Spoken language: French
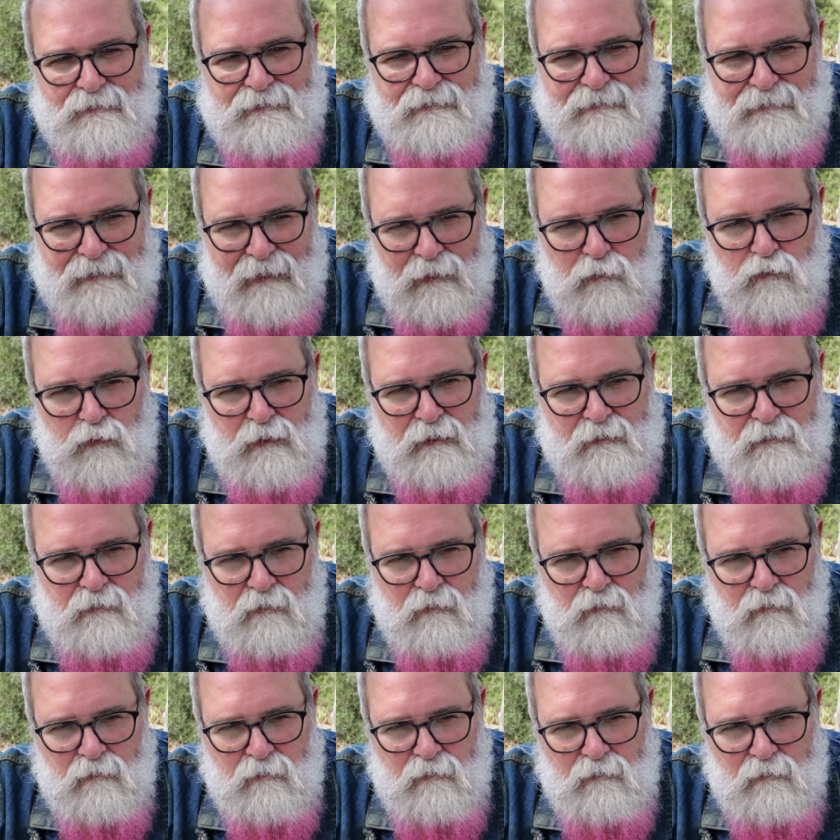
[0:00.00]

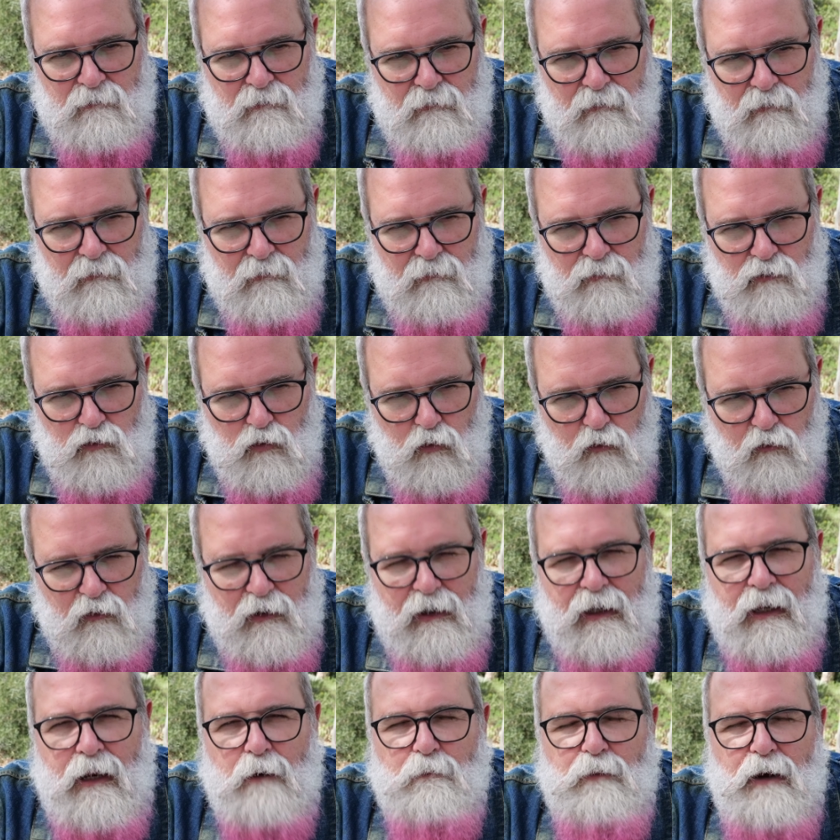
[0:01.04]
séduisant euh,
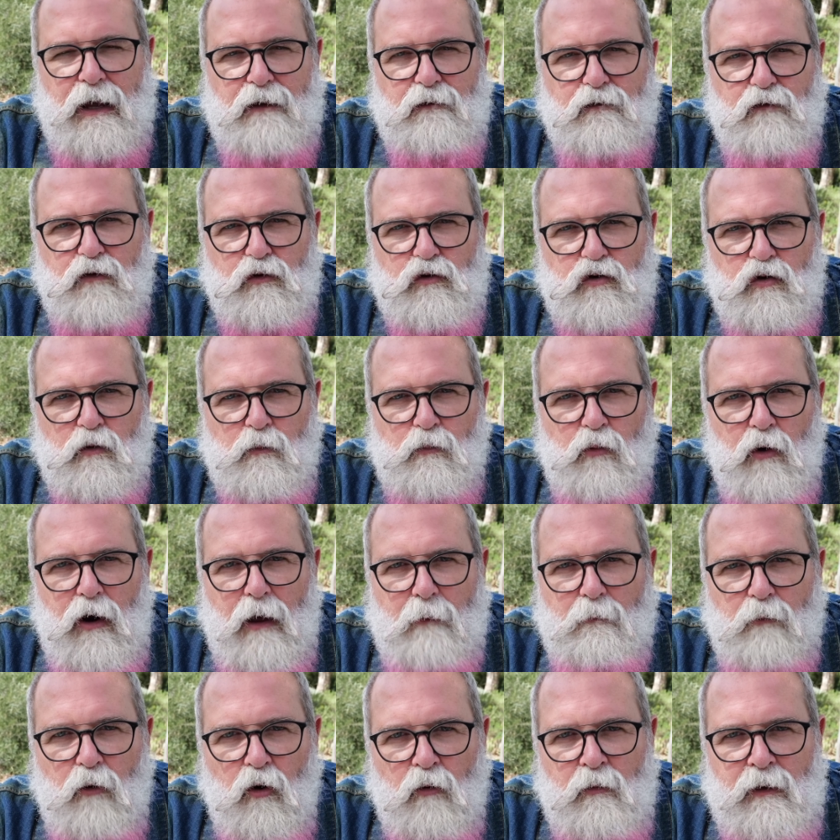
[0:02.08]
d'ouvrir un appareil photo pour
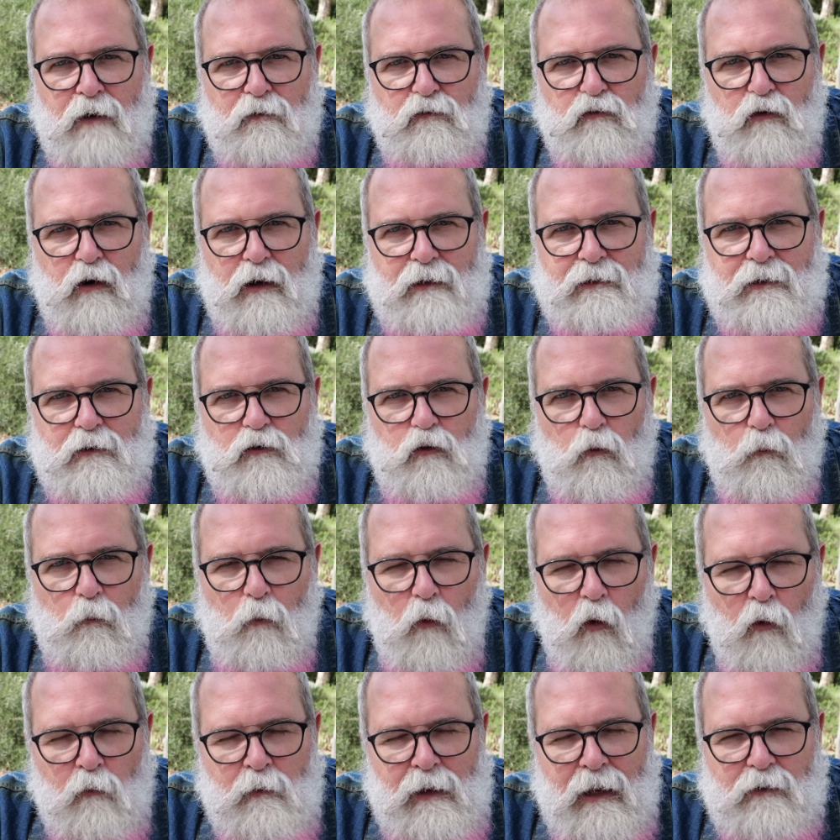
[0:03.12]
la première fois, d'être le
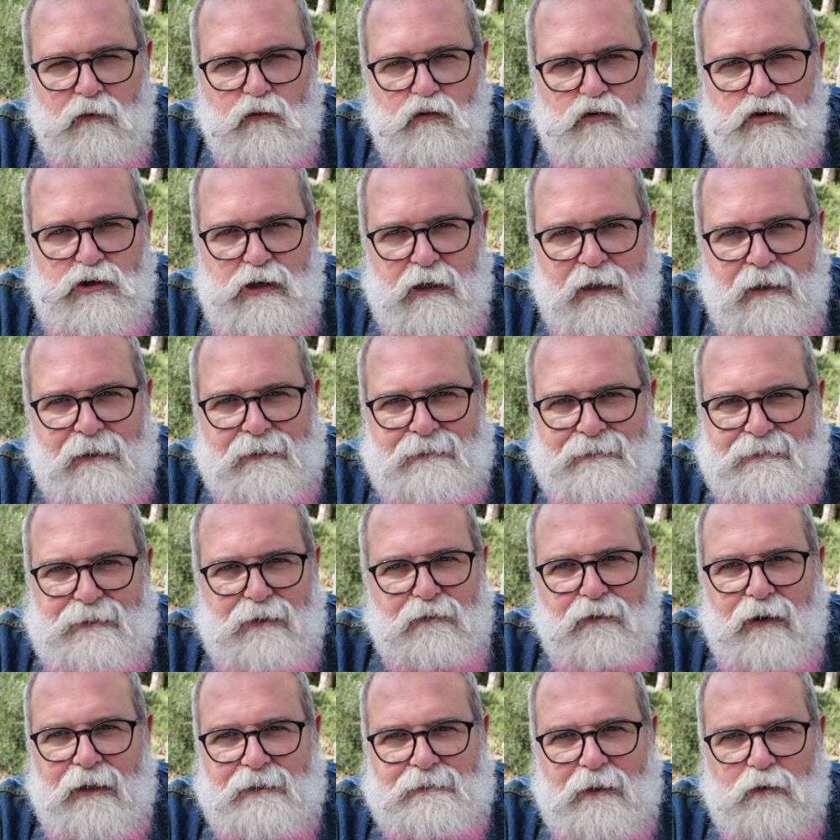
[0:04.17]
premier à le toucher. C'est
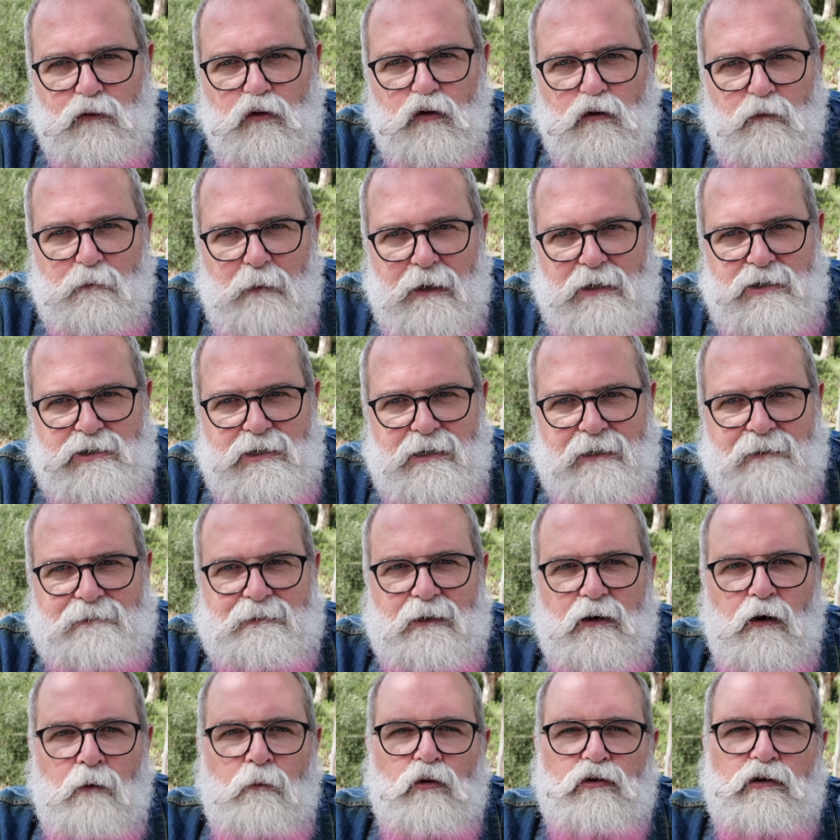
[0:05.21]
vrai, c'est un truc magique,
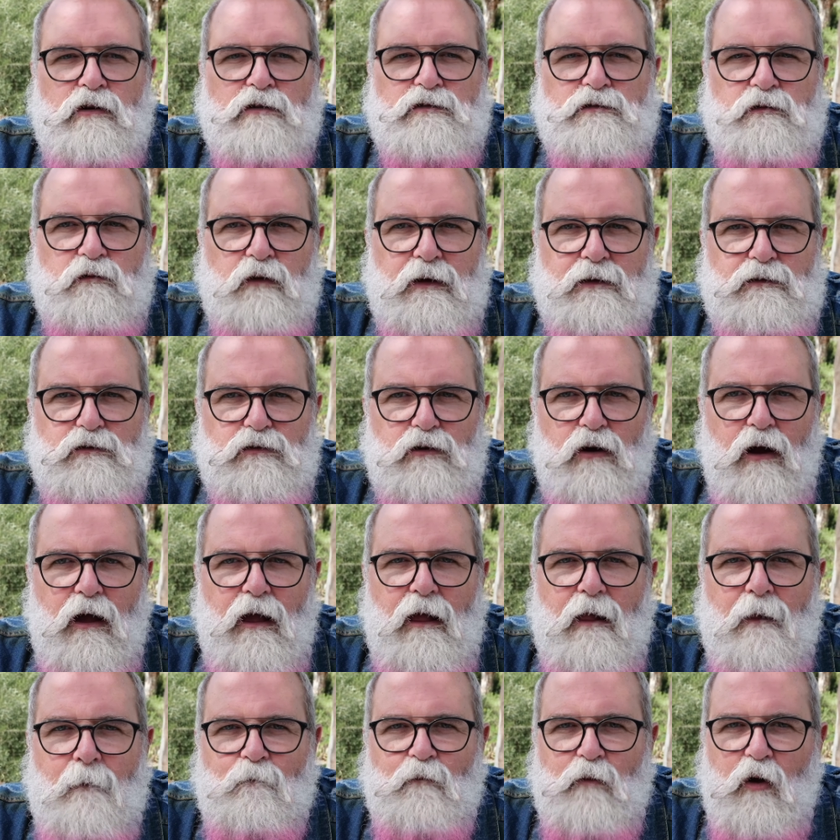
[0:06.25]
c'est comme monter dans une voiture
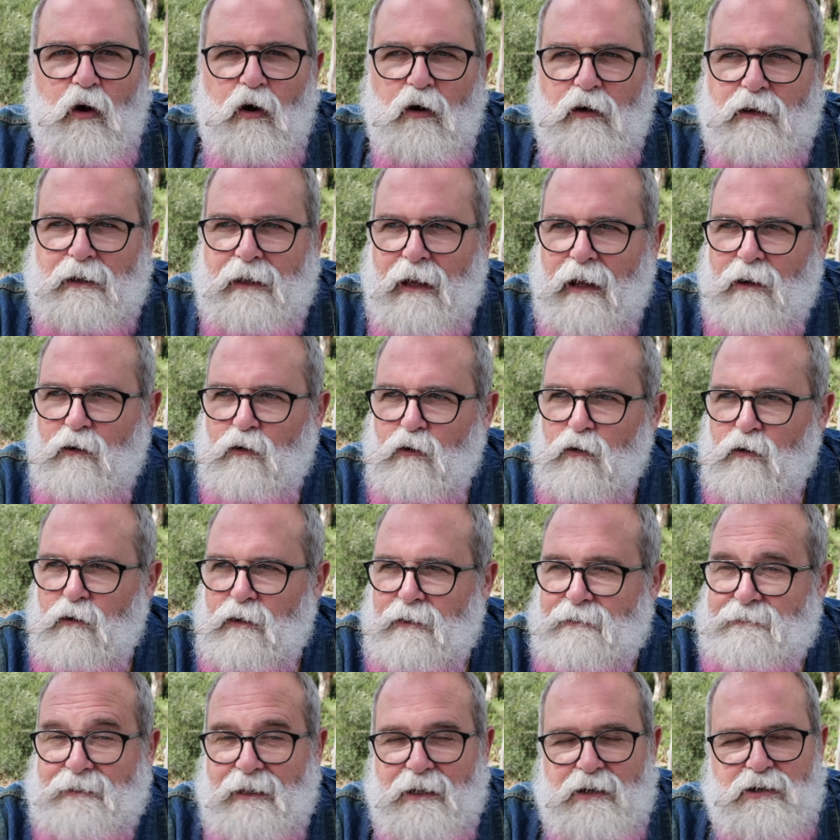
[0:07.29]
euh, qui a
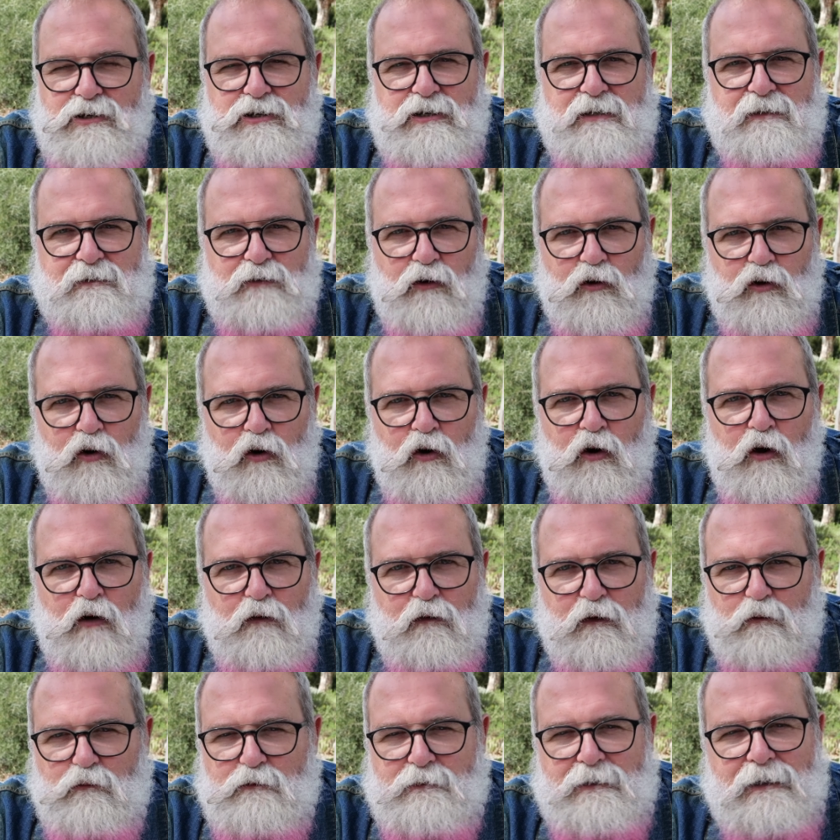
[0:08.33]
les sièges qui sortent le
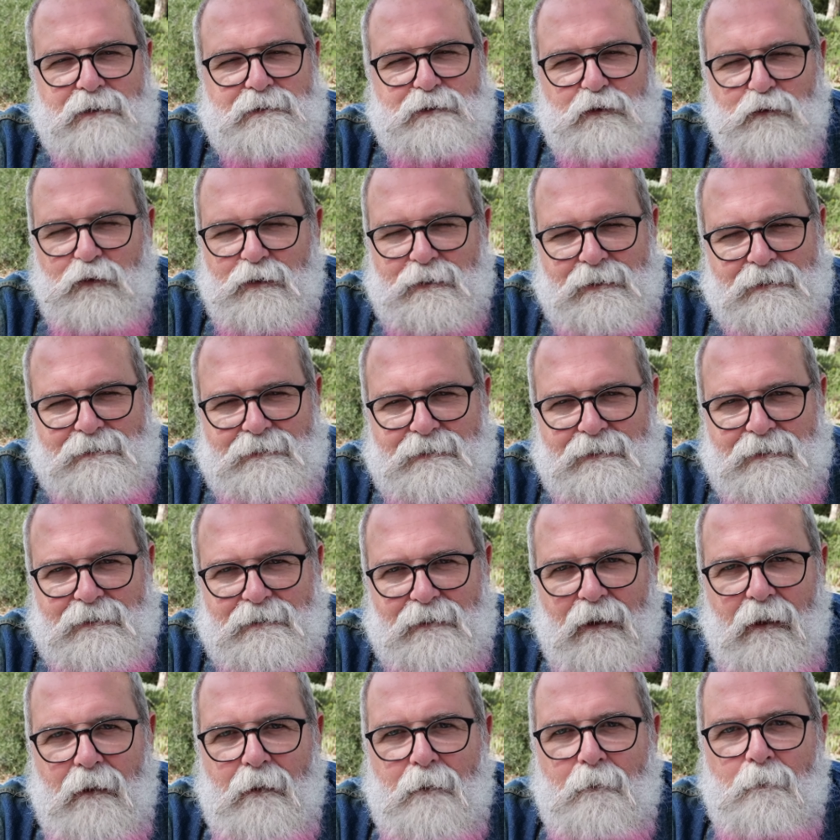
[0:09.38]
neuf et tout ça, c'est
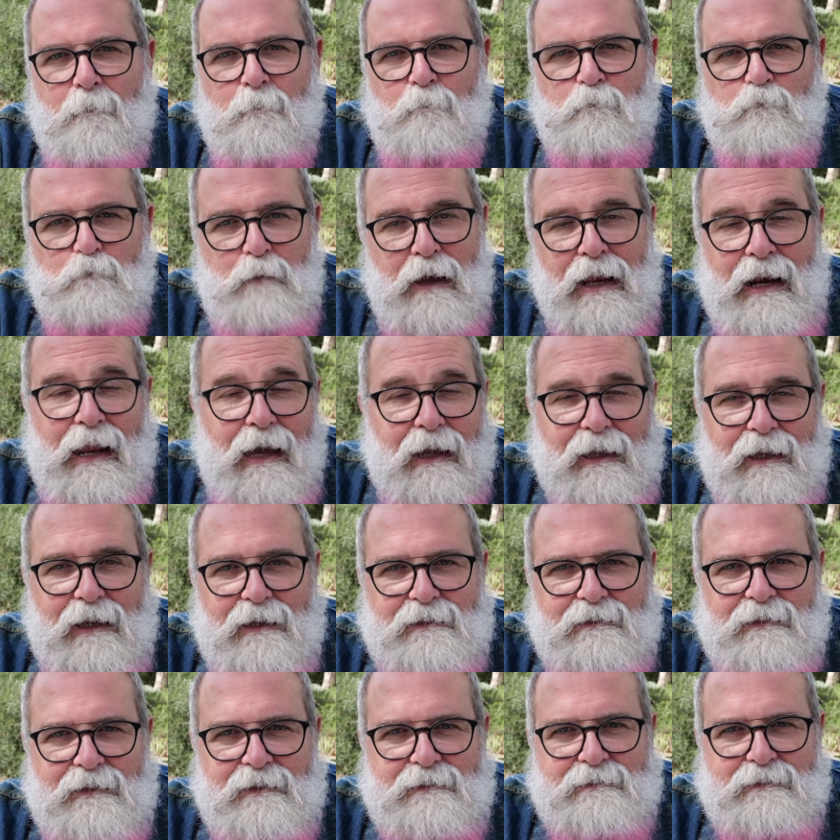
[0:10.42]
fantastique. Mais la
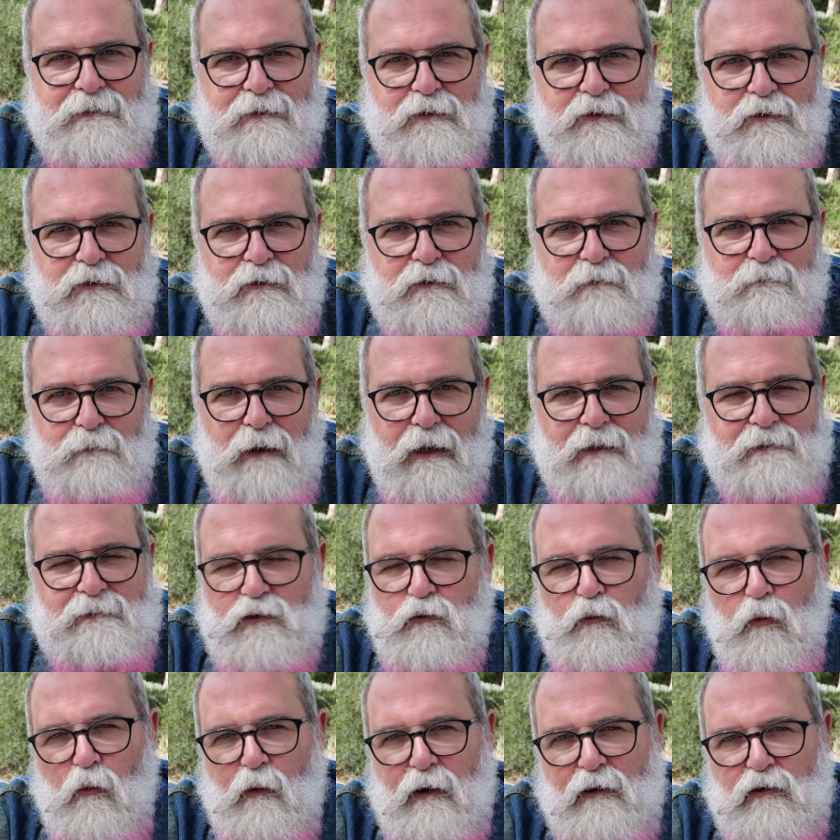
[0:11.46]
réalité, c'est que bah, si
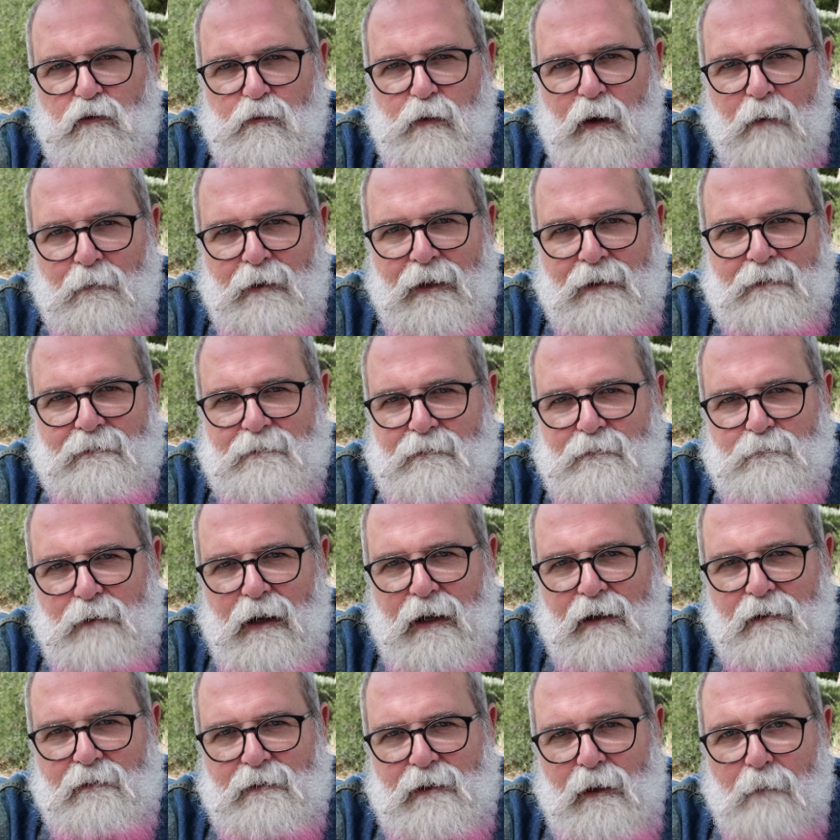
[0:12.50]
tu ne peux pas te le permettre,
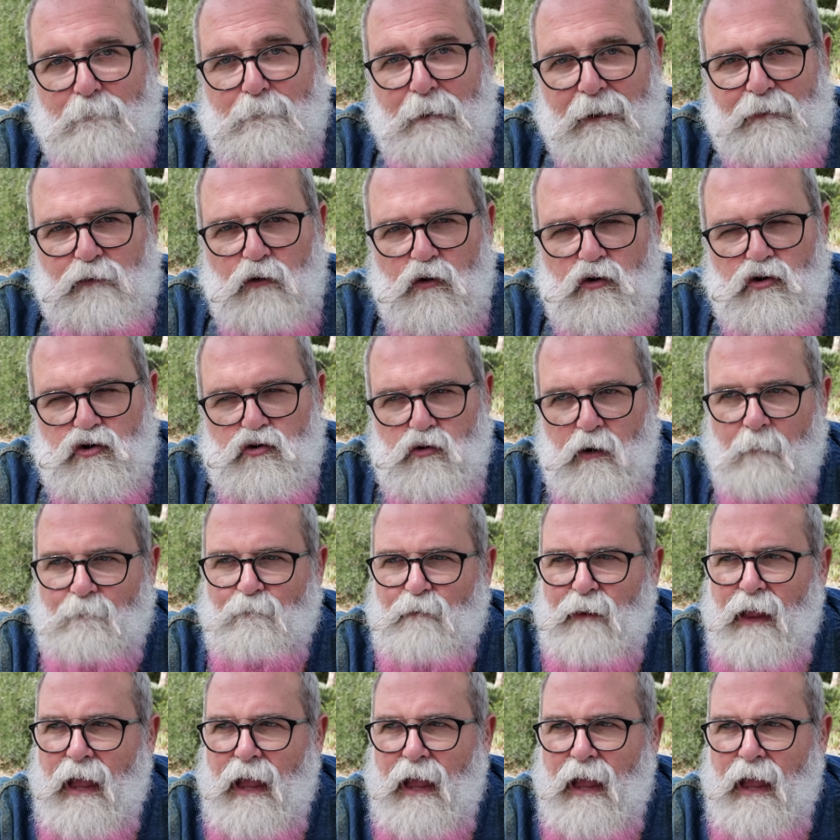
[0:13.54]
bah, il n'y a pas trop le choix.